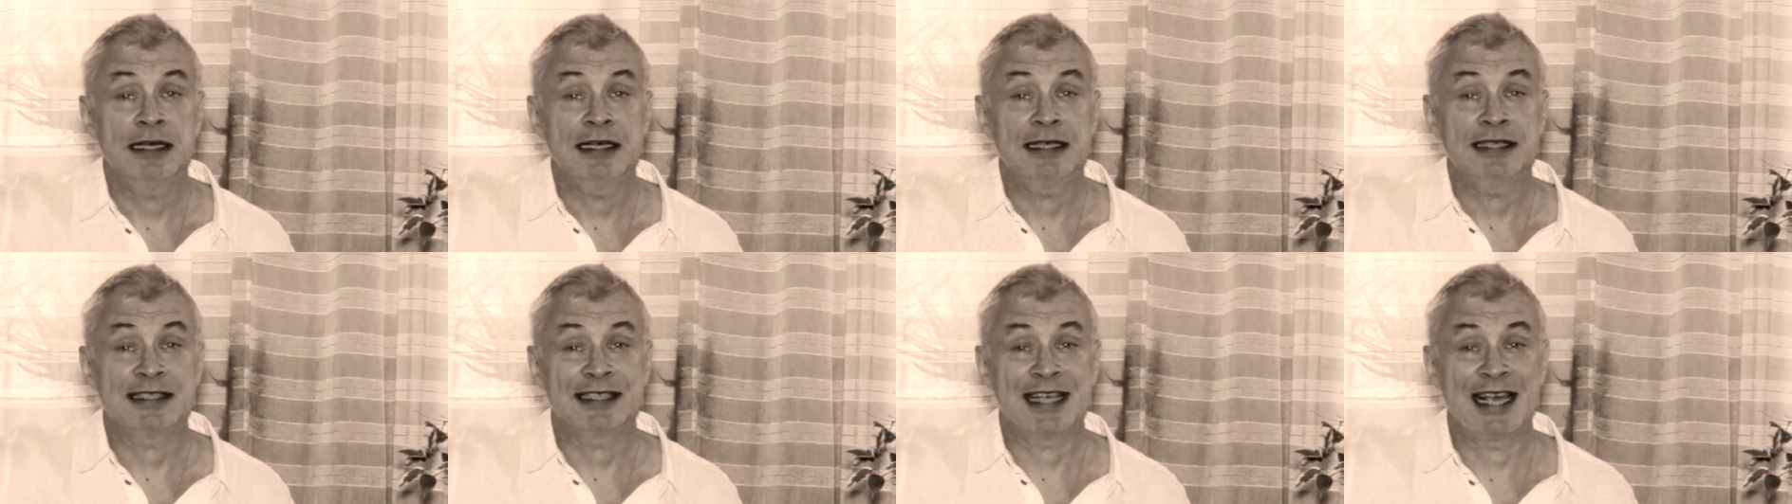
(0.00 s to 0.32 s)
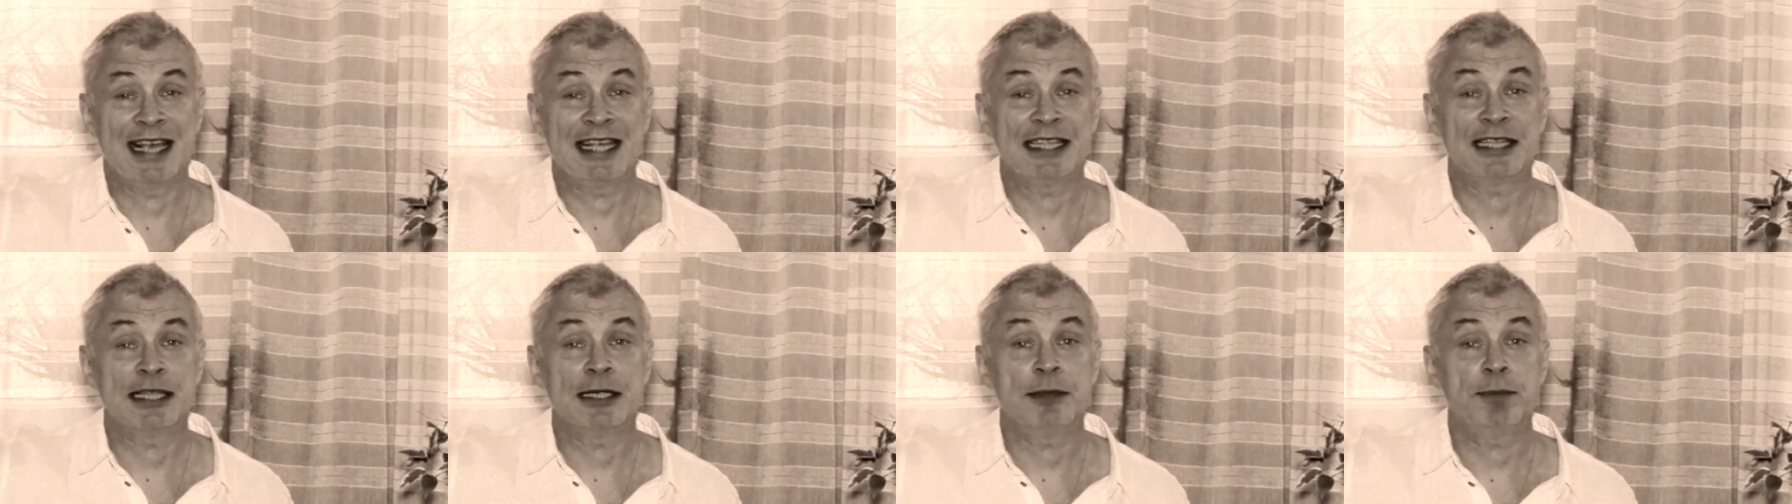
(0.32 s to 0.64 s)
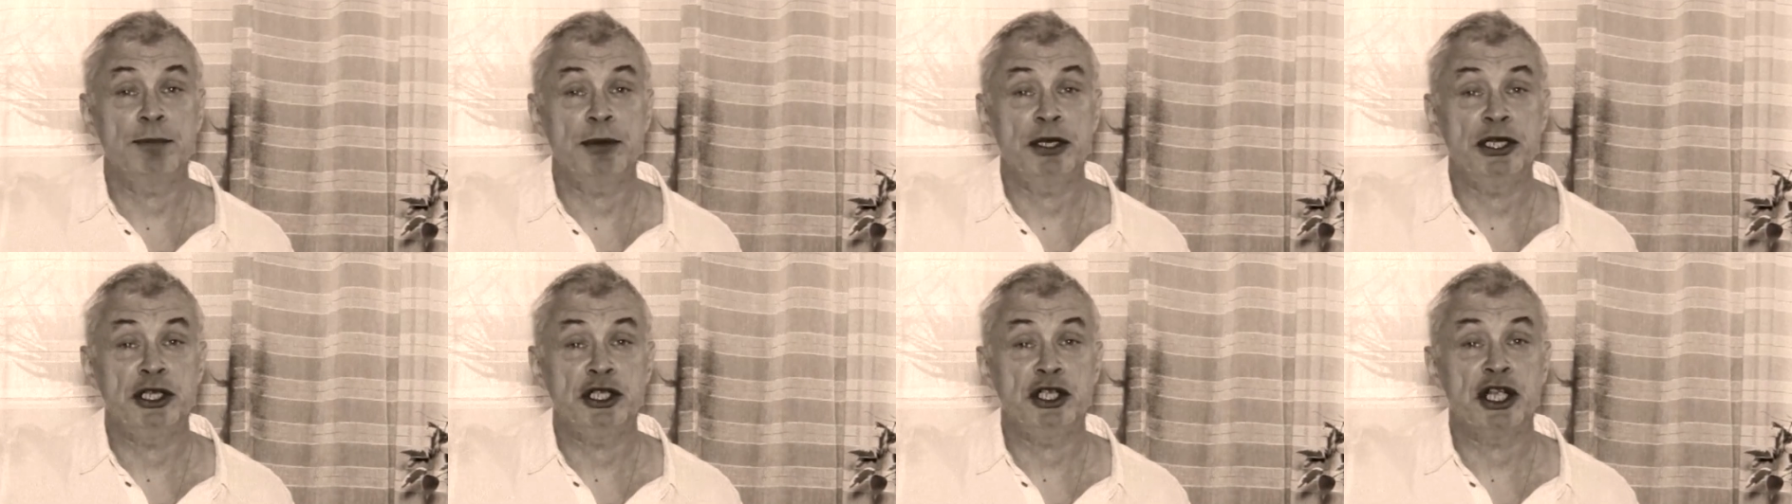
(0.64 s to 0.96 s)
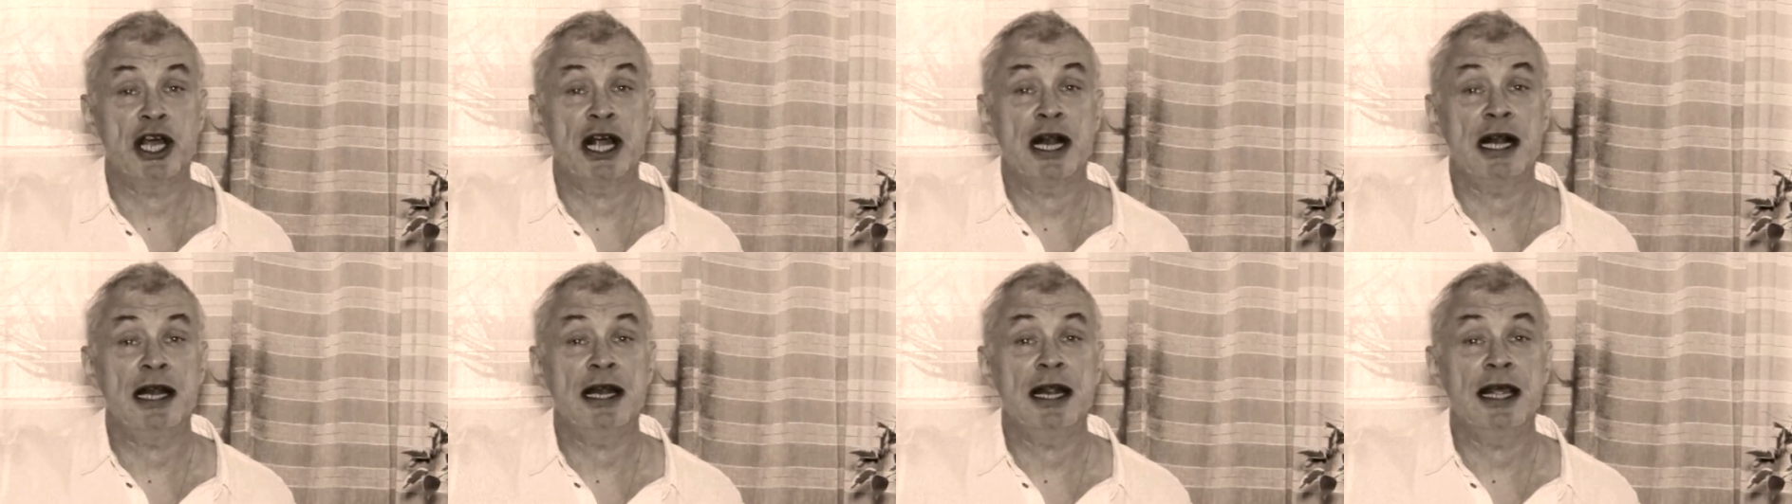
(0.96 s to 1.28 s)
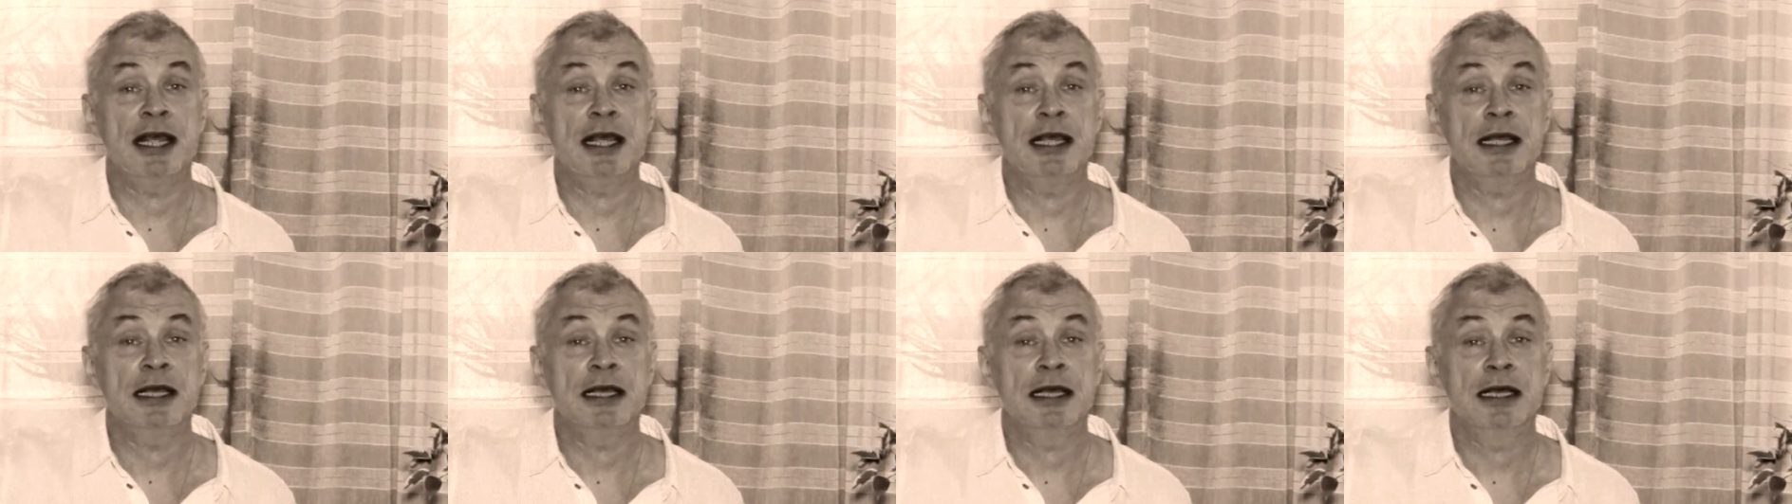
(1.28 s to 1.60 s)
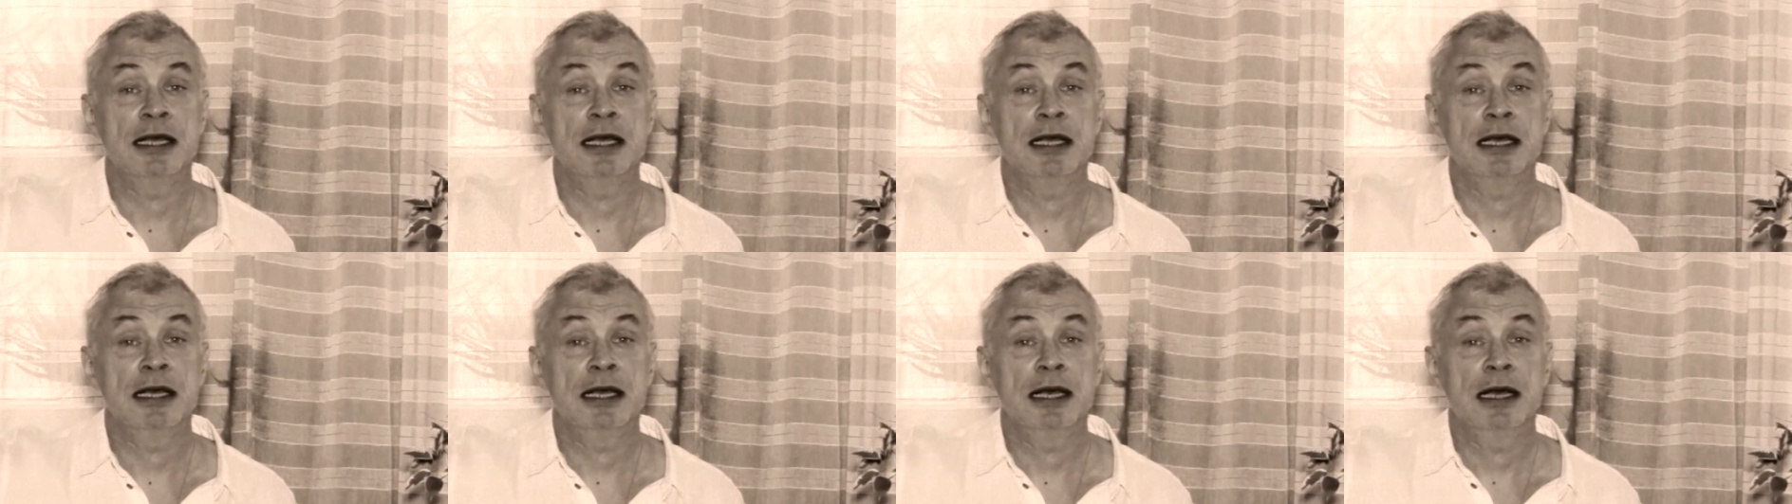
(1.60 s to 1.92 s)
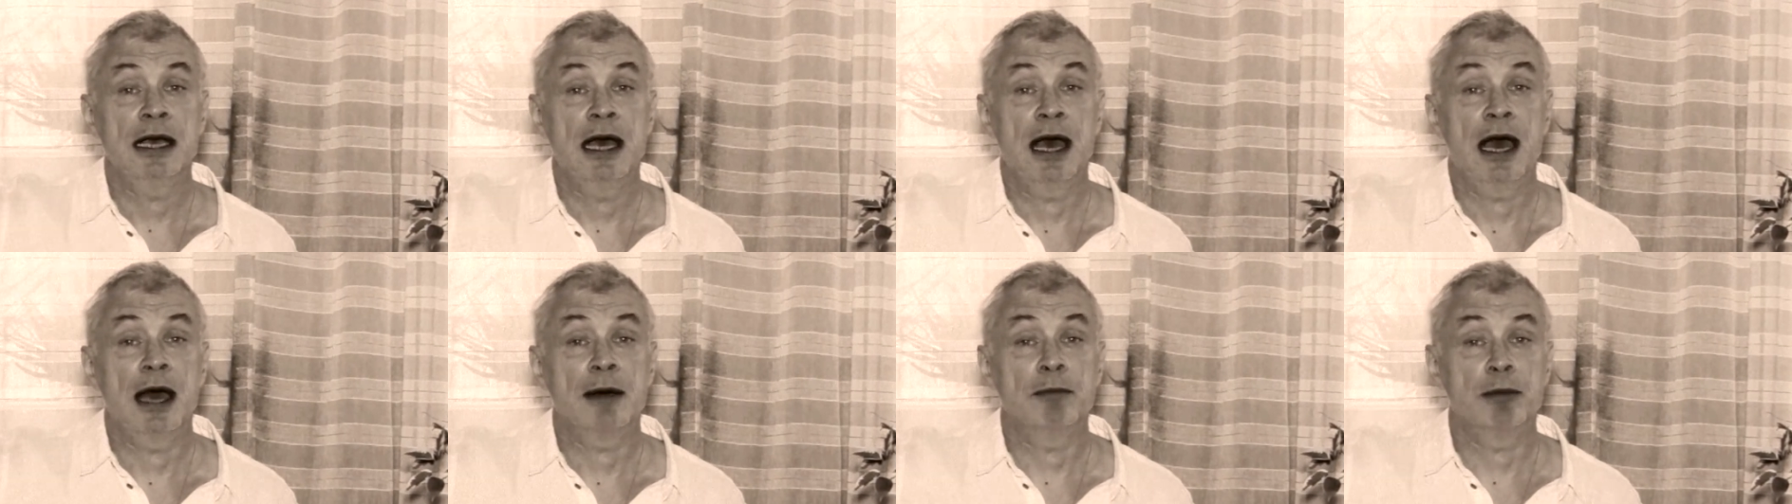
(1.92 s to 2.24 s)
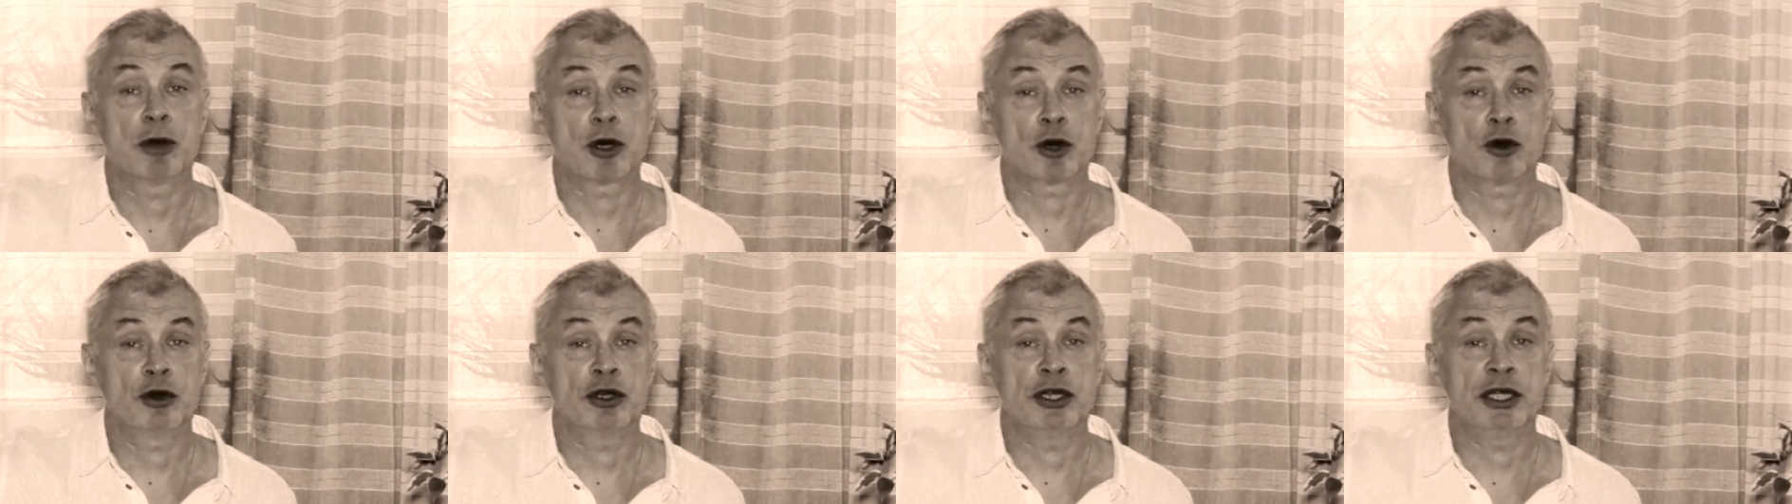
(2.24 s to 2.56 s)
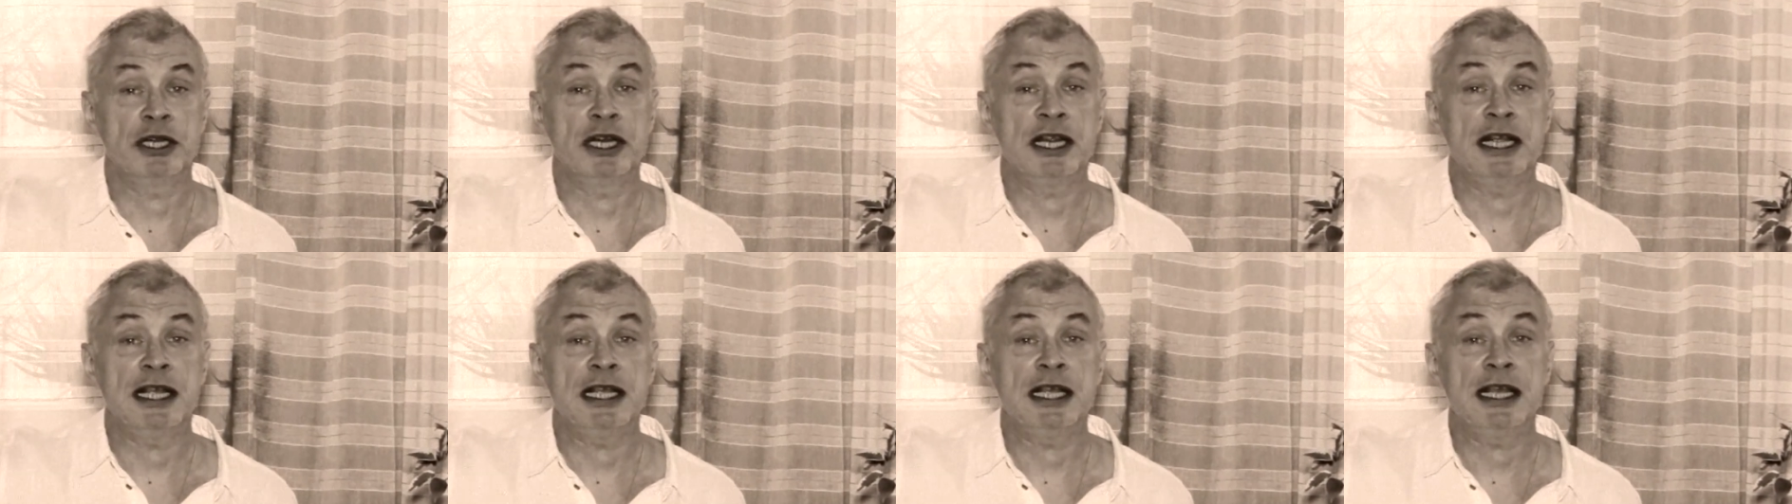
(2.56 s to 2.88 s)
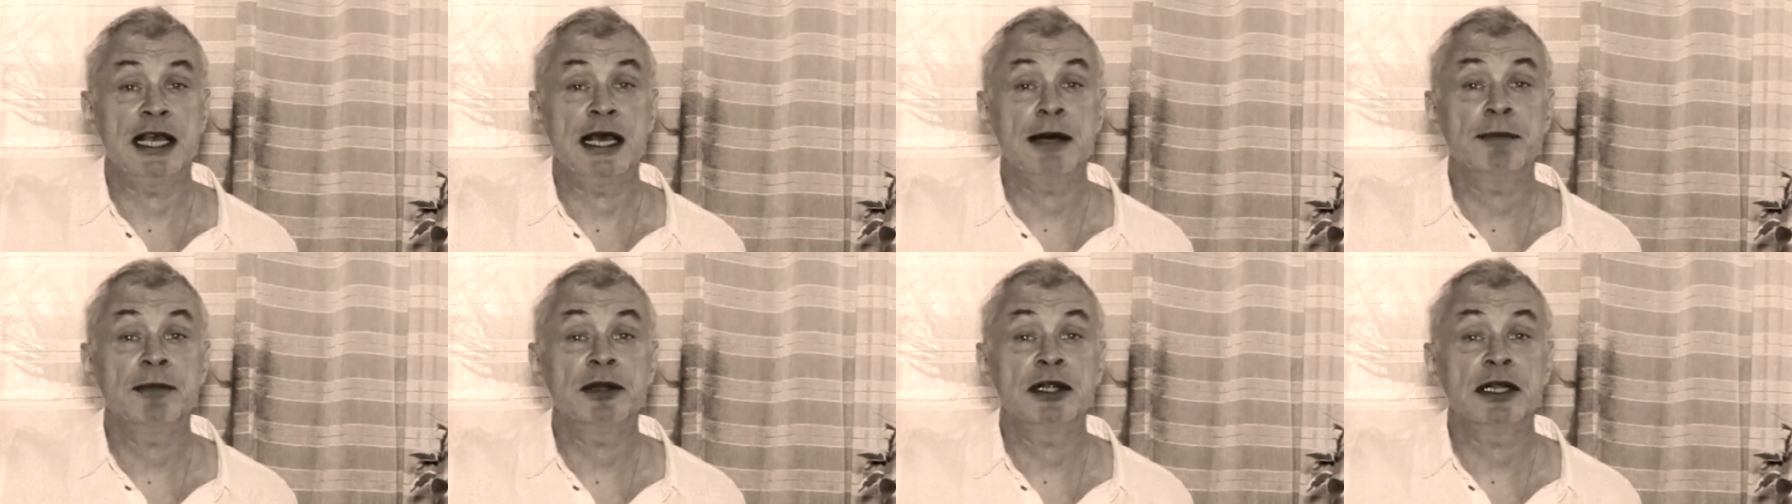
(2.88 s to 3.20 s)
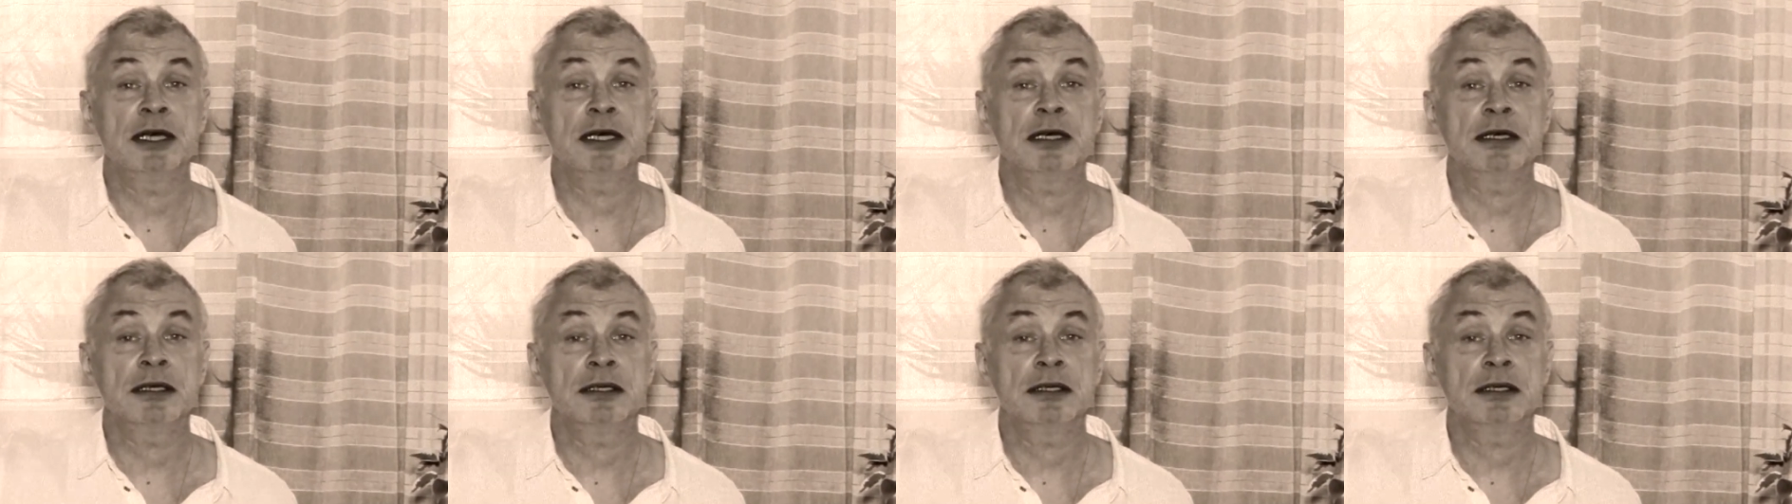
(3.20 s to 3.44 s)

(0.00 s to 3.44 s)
за этот печальный, оброненный кем-то